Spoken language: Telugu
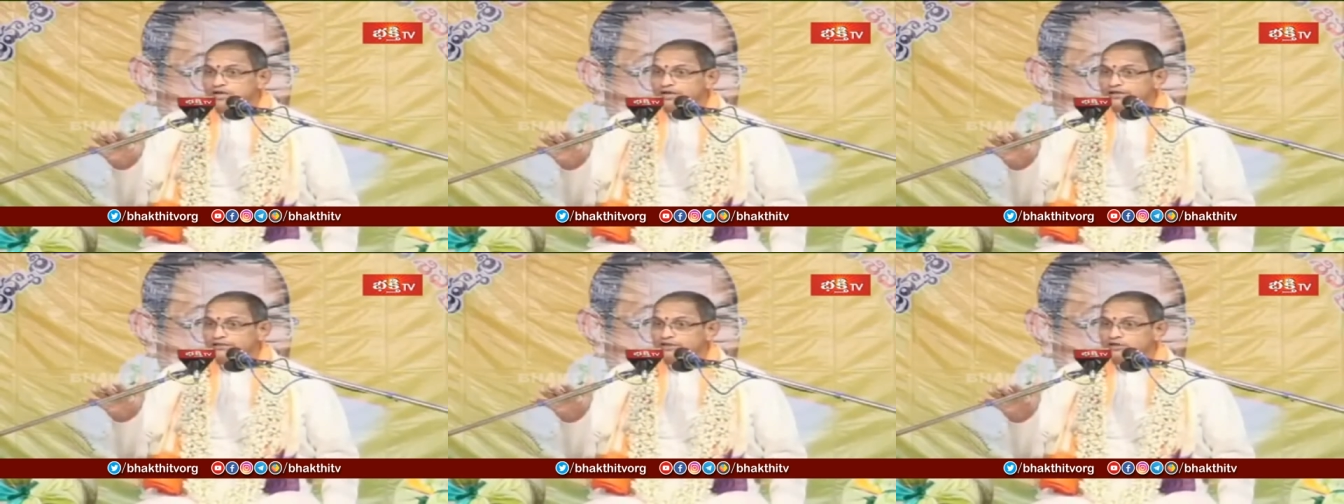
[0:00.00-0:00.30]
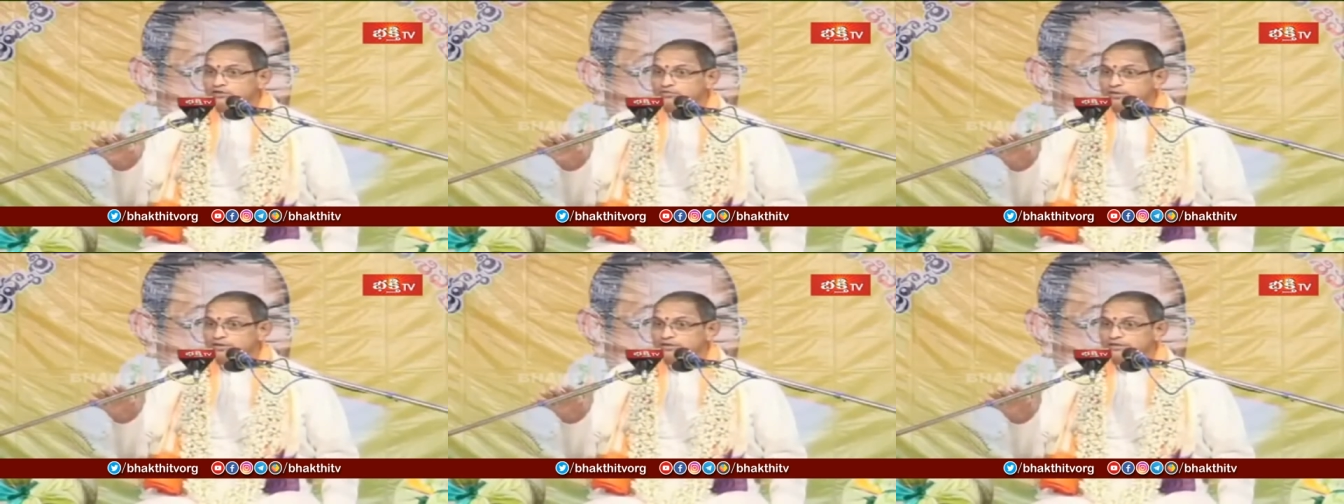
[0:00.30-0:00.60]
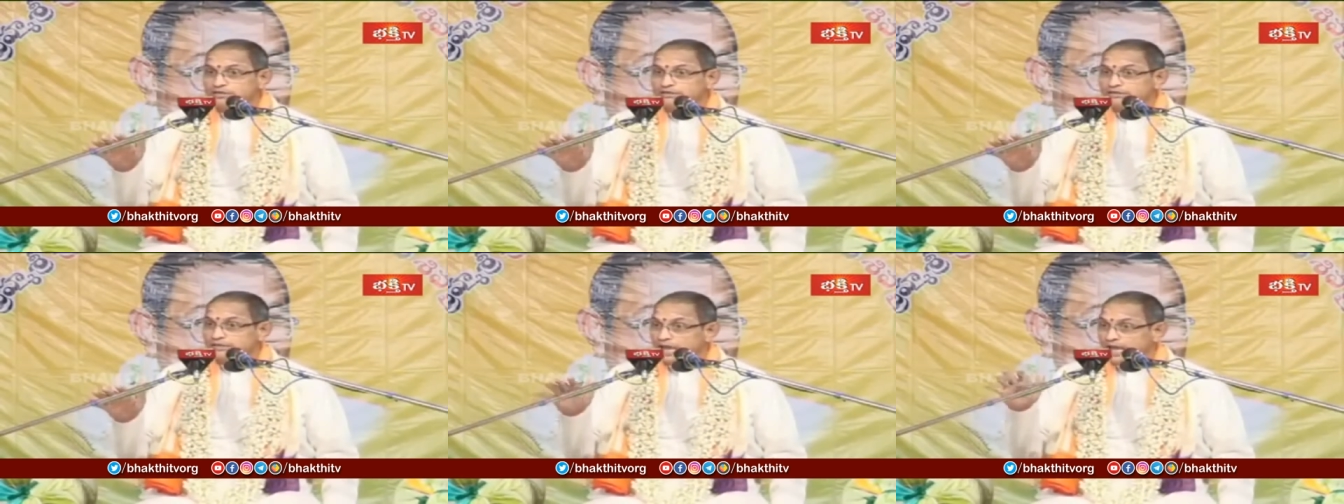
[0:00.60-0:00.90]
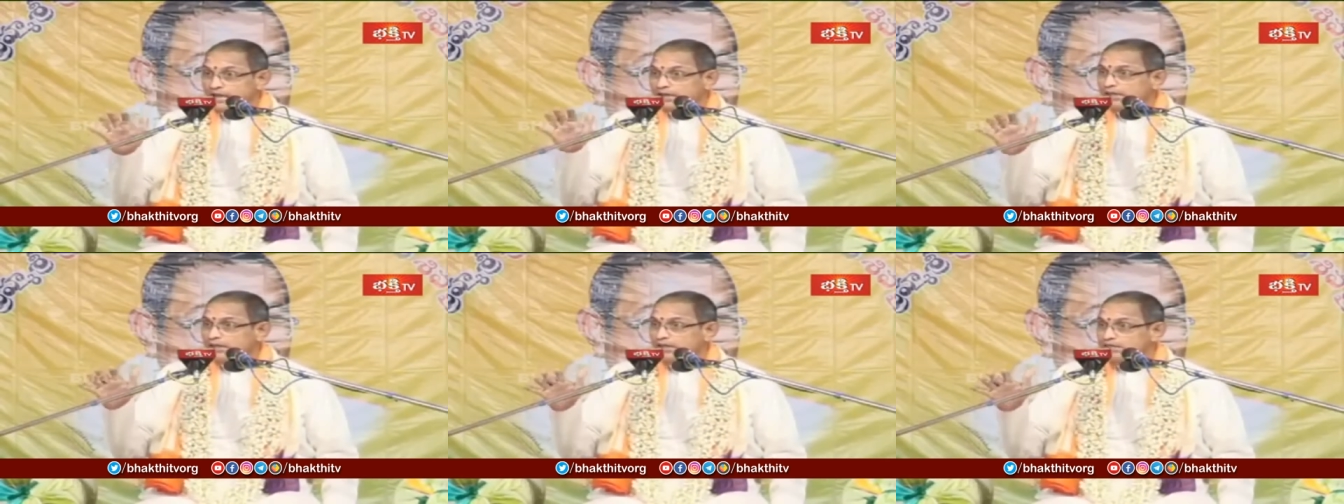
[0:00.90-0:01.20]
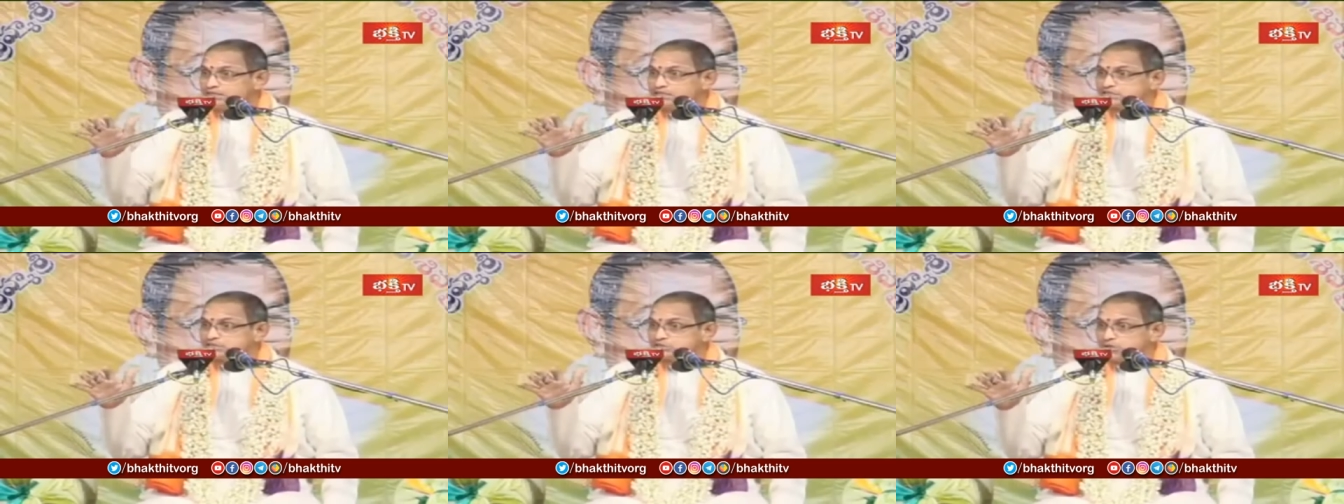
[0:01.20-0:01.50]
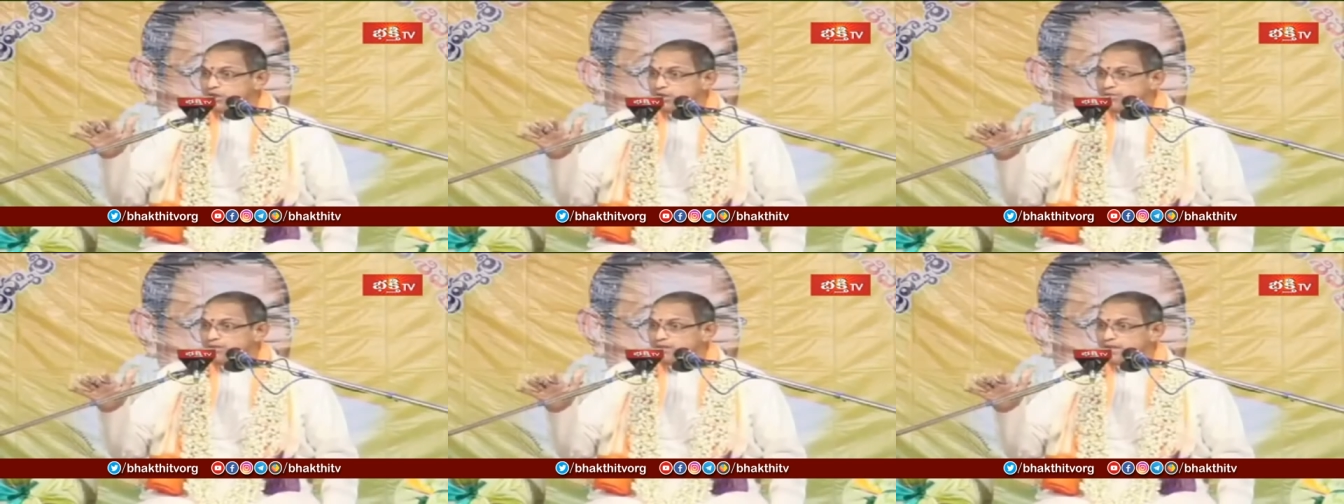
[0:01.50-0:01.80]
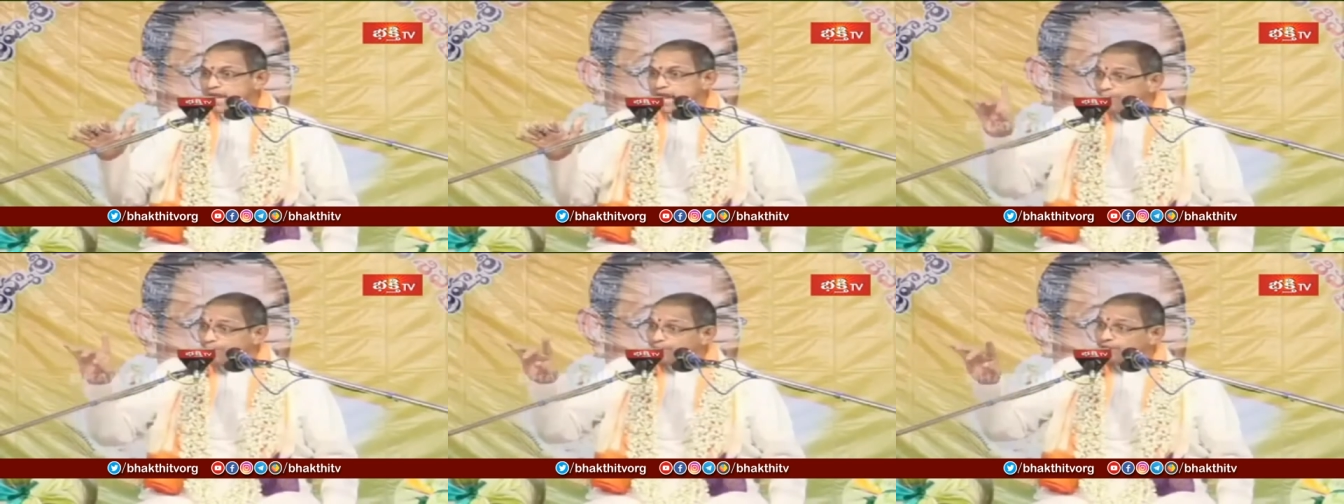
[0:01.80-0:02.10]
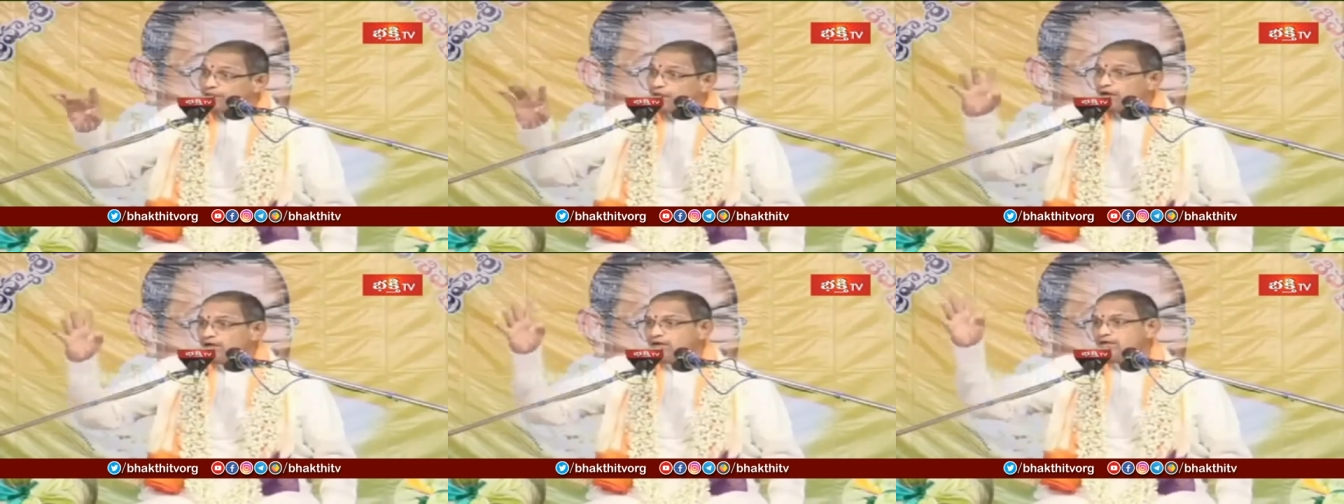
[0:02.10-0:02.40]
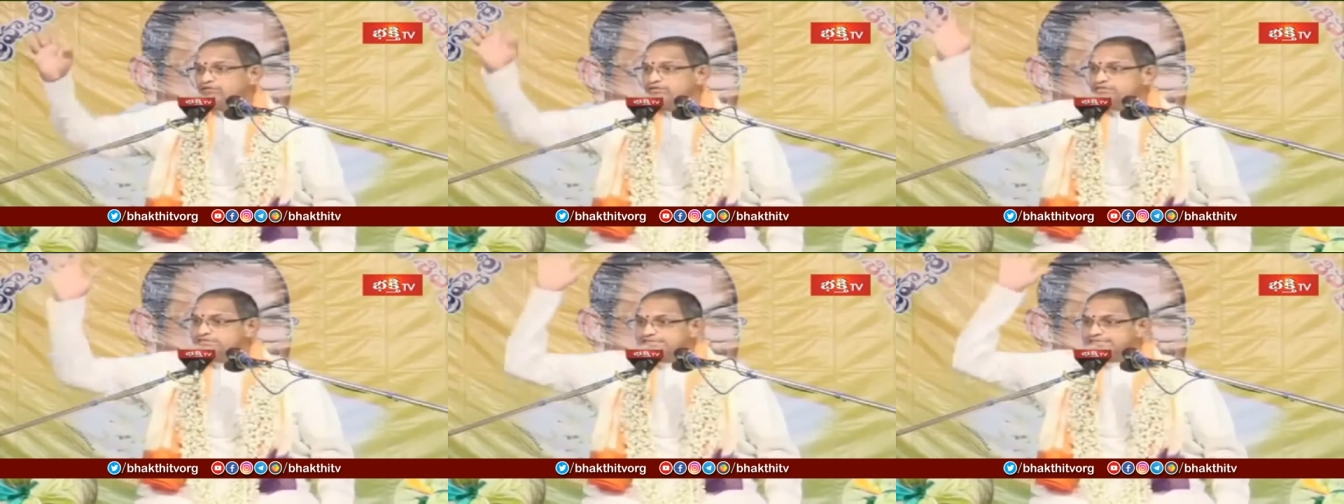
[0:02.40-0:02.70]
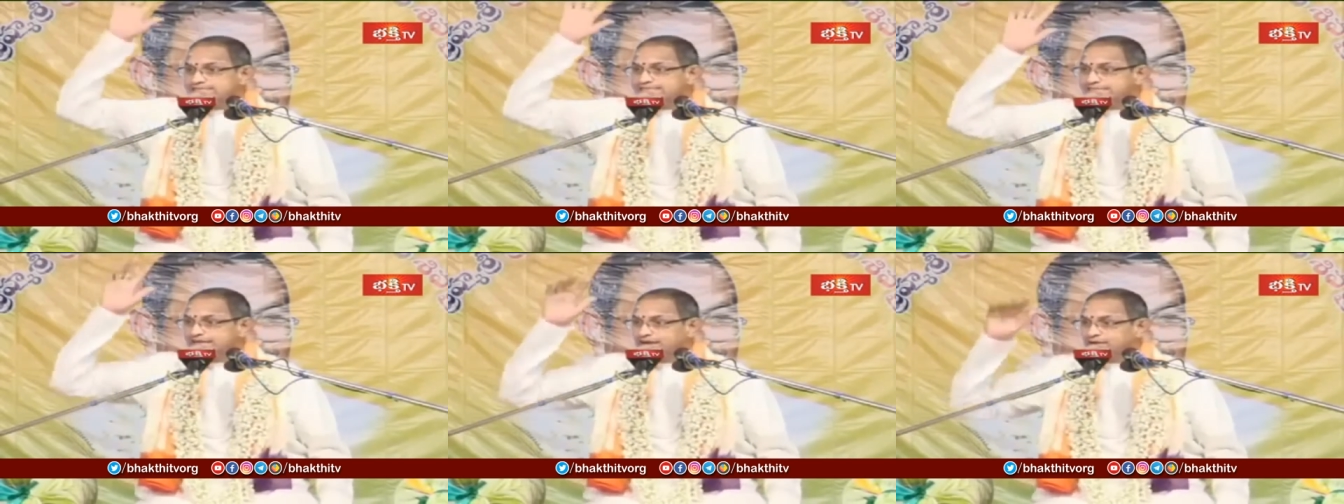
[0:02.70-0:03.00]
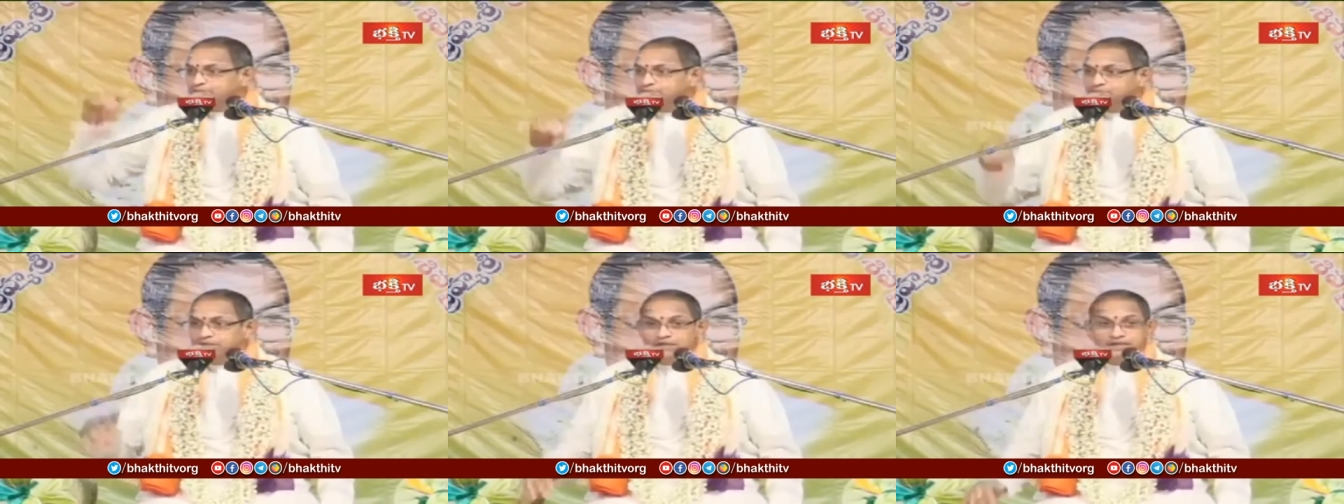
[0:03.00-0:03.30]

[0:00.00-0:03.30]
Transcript: ఉండేటటువంటి త్యాగరాజస్వామి జపతాండవం చేస్తాడు